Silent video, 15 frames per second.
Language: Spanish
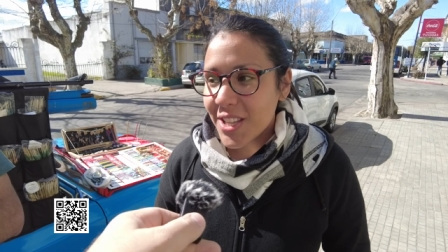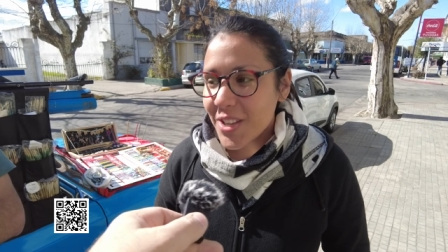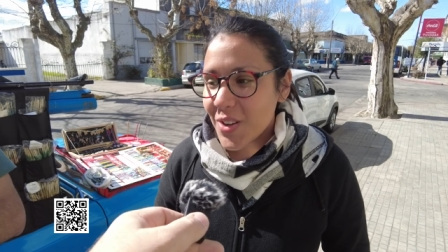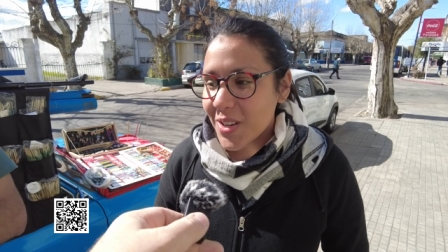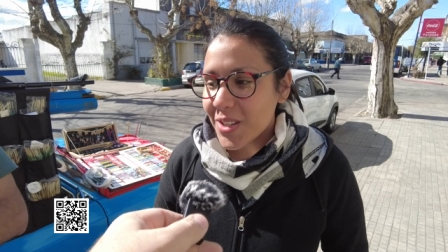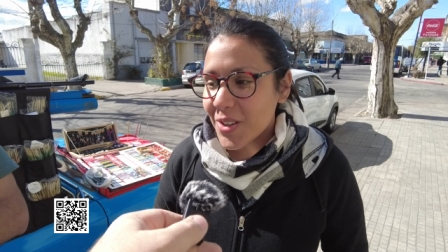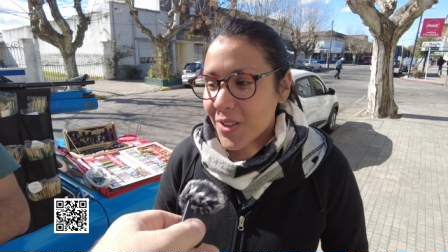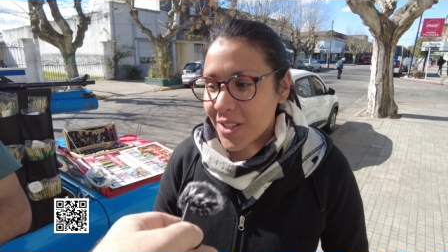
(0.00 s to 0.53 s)
le digo
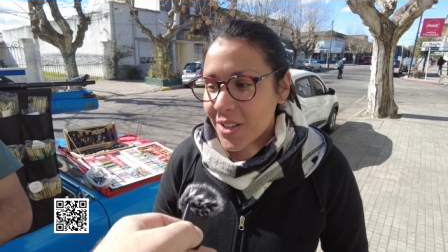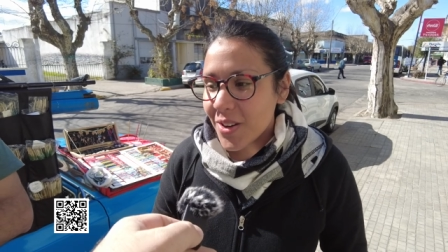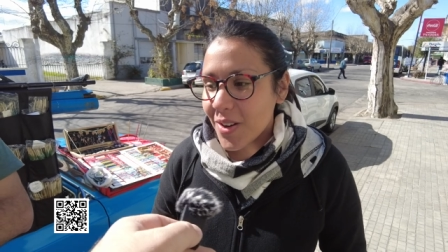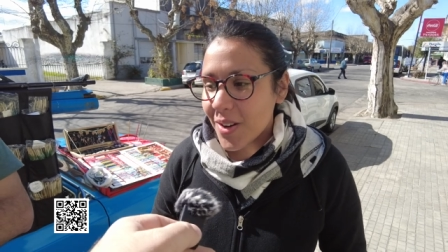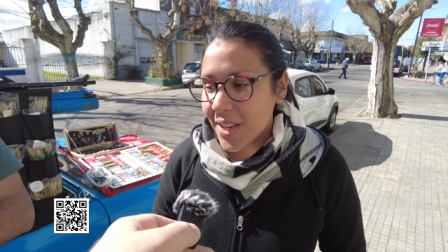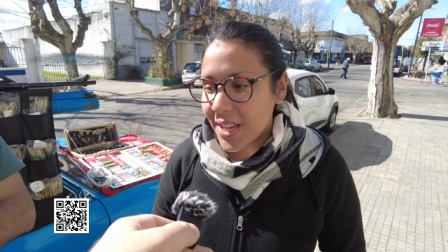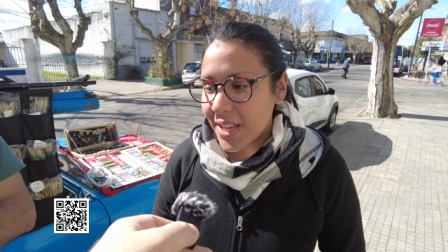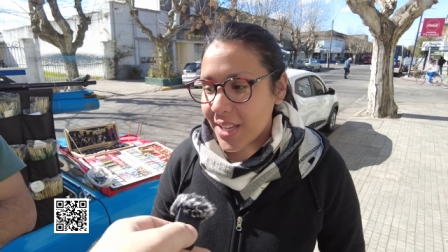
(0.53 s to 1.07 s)
a Nico, Nico,
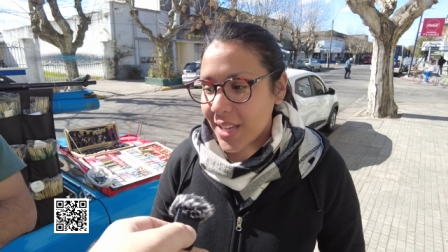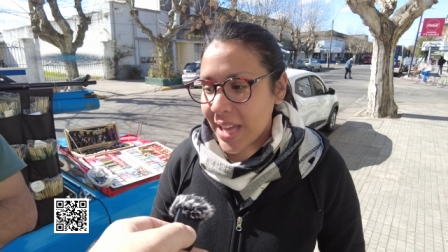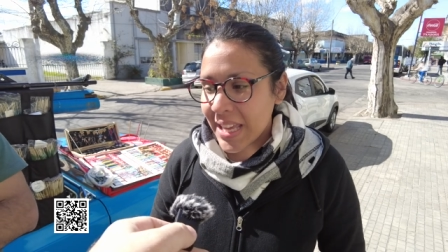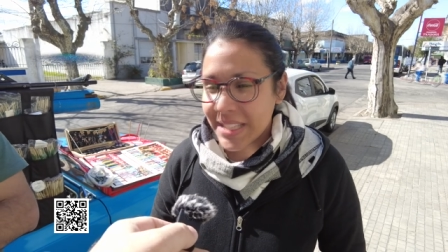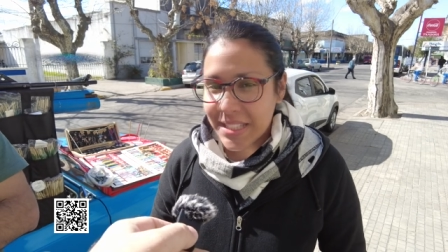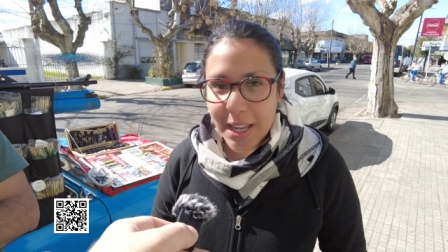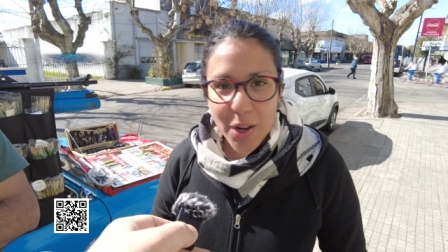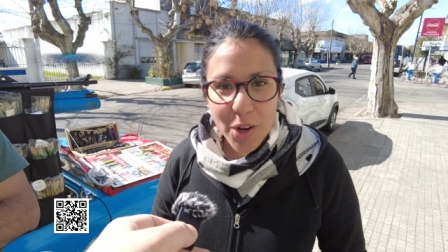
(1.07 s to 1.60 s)
hay
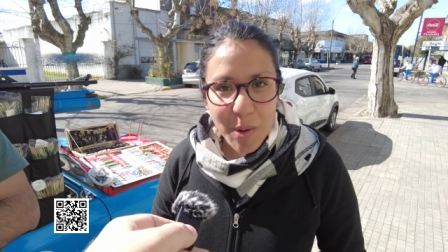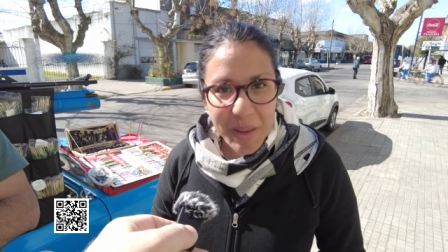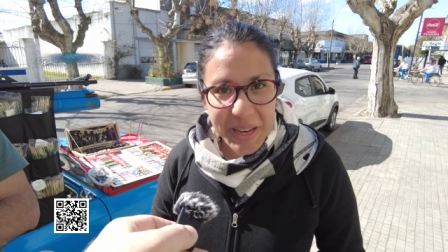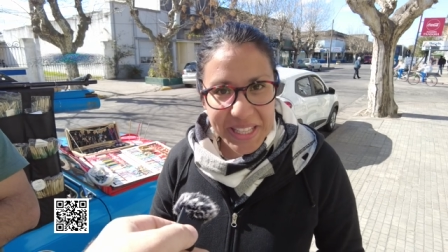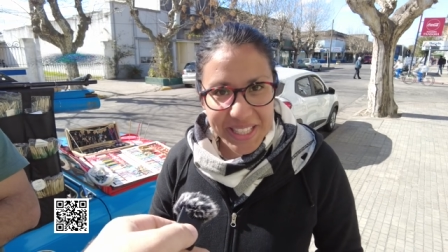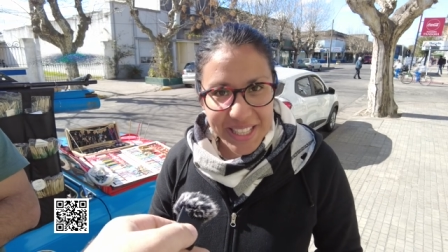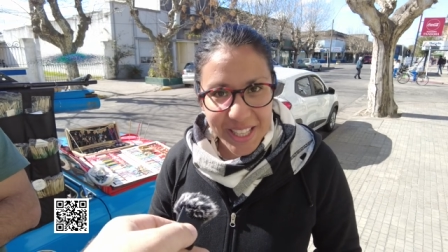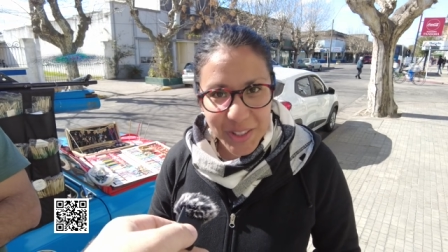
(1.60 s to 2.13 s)
que estar loco para
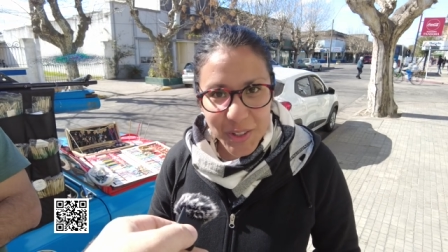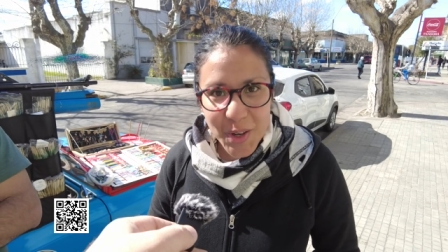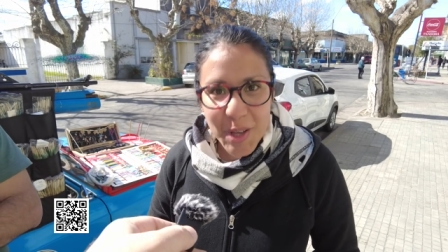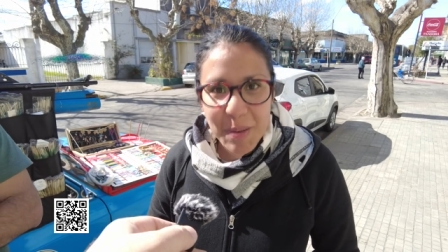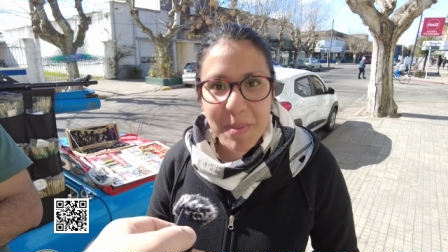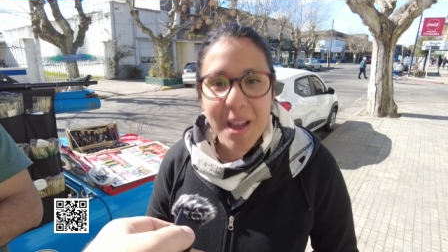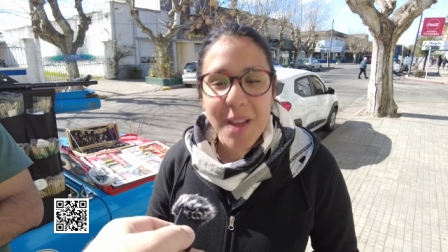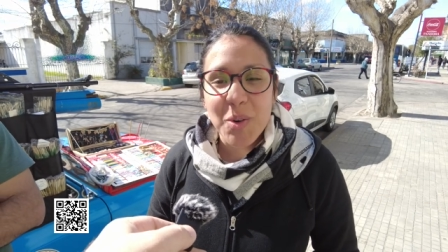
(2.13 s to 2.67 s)
hacer esto
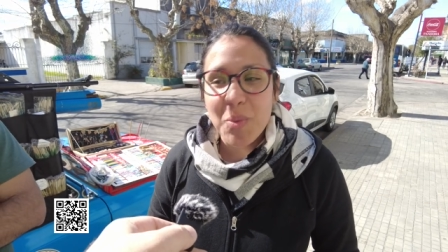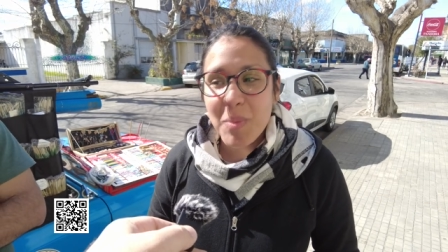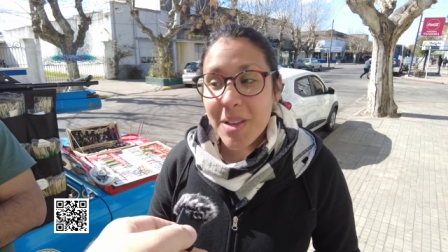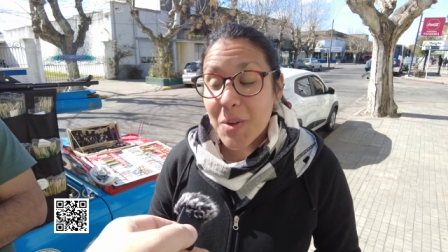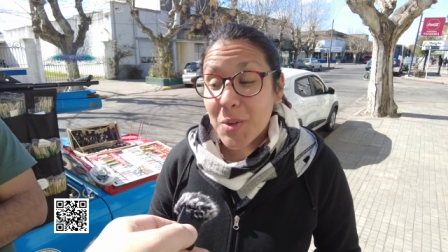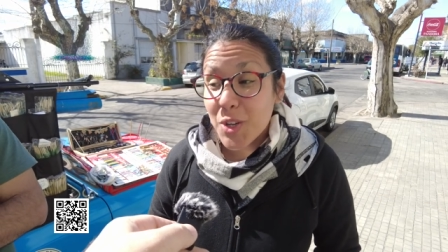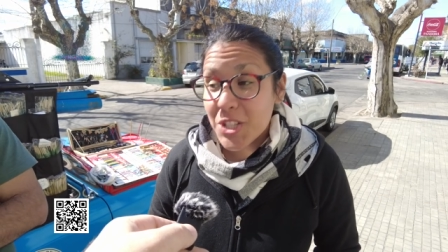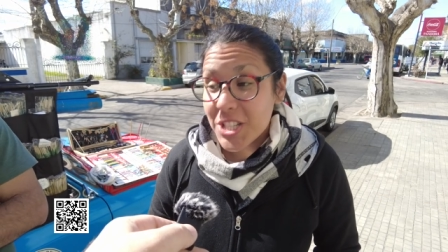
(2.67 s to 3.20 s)
y más en un
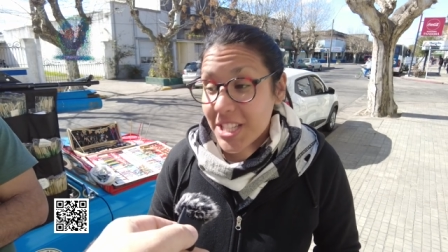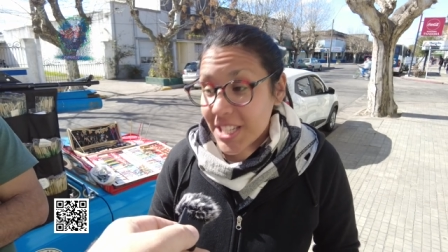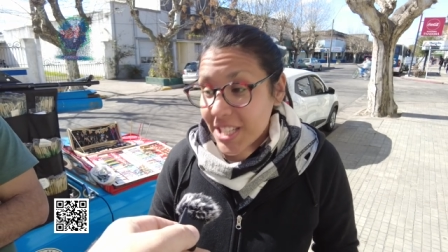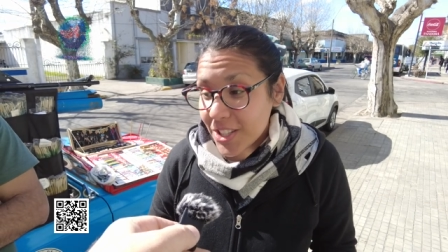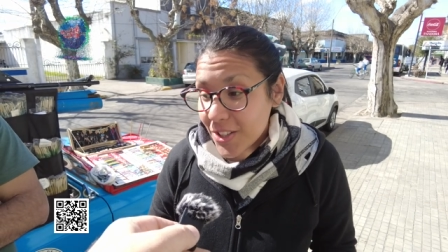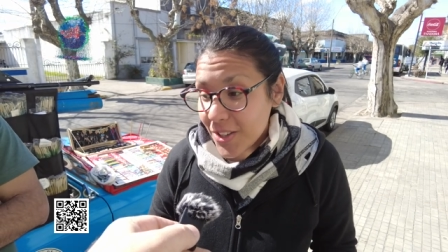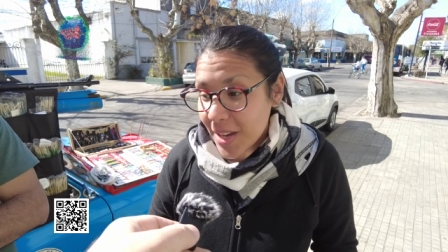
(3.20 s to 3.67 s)
vehículo chiquito.